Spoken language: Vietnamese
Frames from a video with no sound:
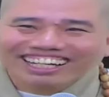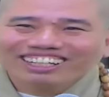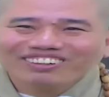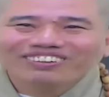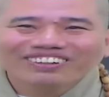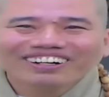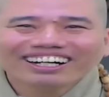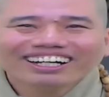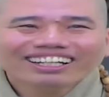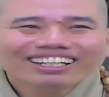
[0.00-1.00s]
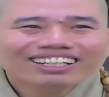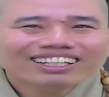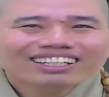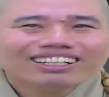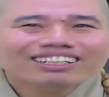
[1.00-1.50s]
thiệt luôn
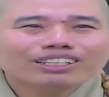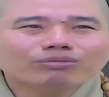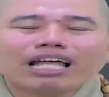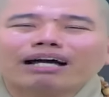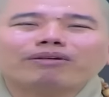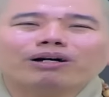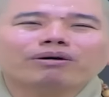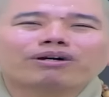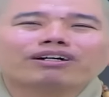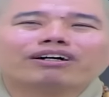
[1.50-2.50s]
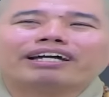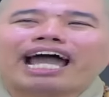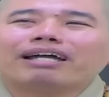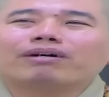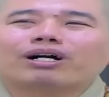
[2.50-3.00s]
chúng ta mỗi một con người
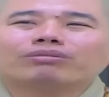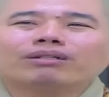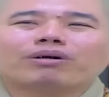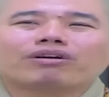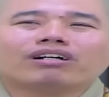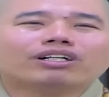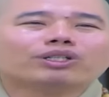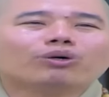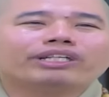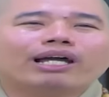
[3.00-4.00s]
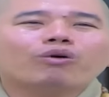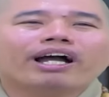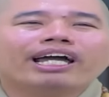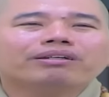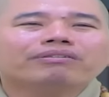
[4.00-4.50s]
ai mà không thích một con người vui vẻ
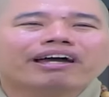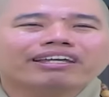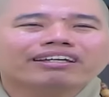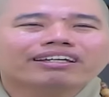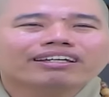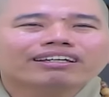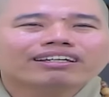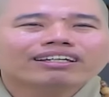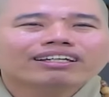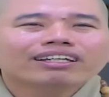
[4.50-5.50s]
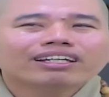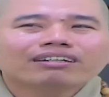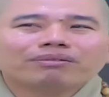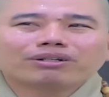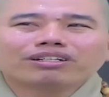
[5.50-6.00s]
quan hỷ quý vị
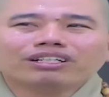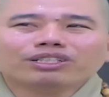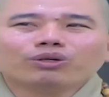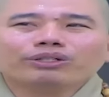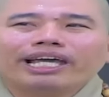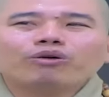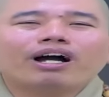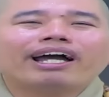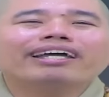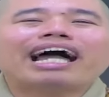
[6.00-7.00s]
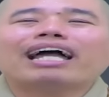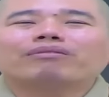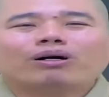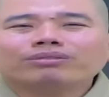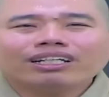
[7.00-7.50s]
một con người vui vẻ quan hỷ
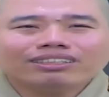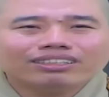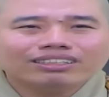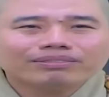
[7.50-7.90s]
ai mà không thích